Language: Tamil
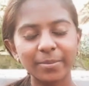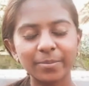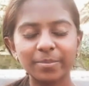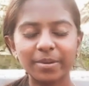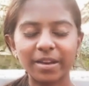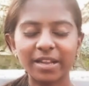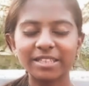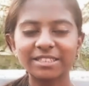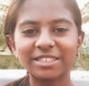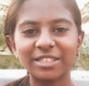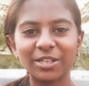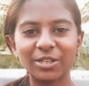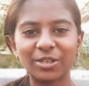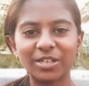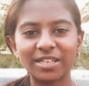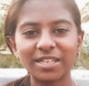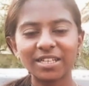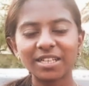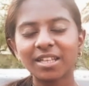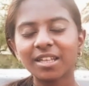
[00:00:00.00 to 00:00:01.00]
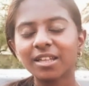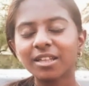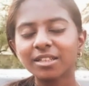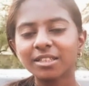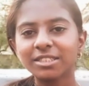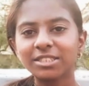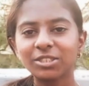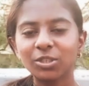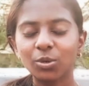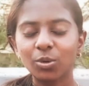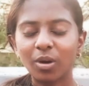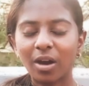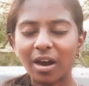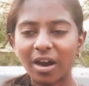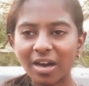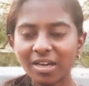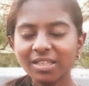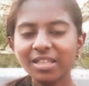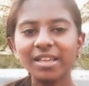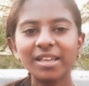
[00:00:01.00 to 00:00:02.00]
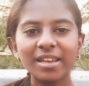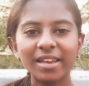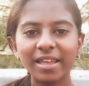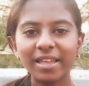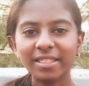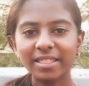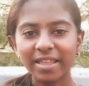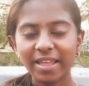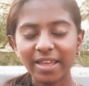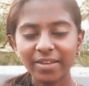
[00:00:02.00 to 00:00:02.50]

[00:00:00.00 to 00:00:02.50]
ப்ரேஸ் லாட் ஸோ ஆதியிலே